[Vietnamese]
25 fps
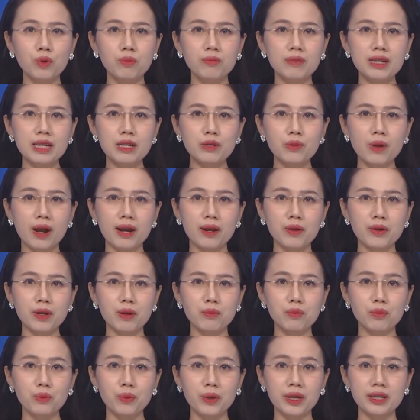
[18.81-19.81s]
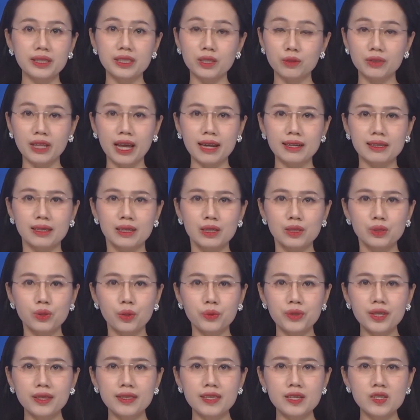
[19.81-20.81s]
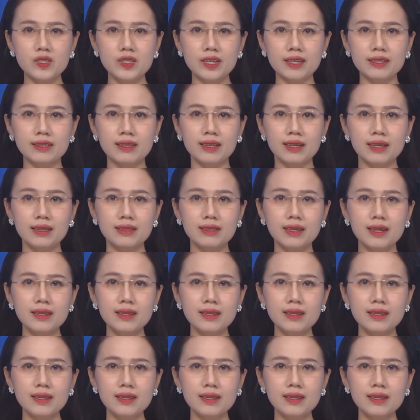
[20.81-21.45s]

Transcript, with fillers: cùng Liên đoàn Lao động huyện Châu Thành tổ chức chương trình